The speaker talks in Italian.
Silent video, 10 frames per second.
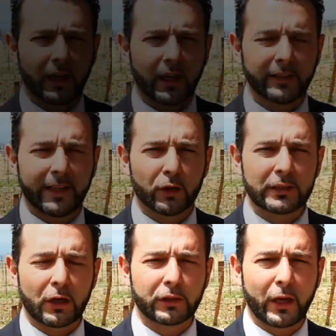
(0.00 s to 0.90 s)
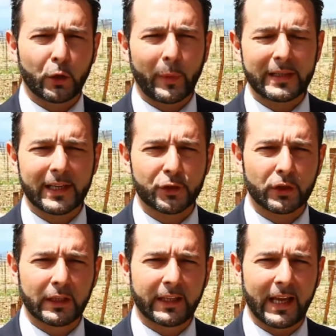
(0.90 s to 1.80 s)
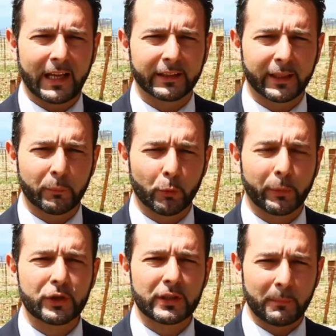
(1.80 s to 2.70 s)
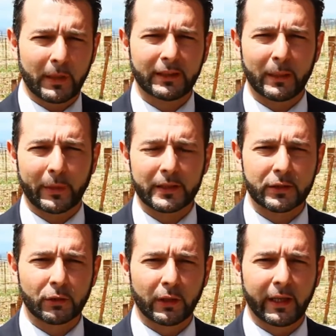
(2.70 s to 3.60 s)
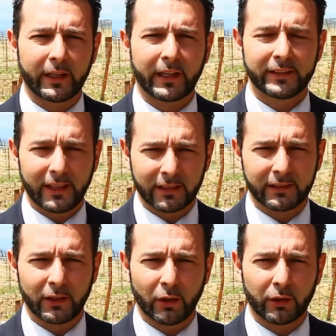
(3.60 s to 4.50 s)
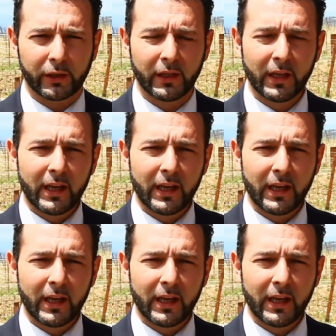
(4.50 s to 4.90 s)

E nello straordinario paesaggio del Chianti, più precisamente presso le cantine Antinori,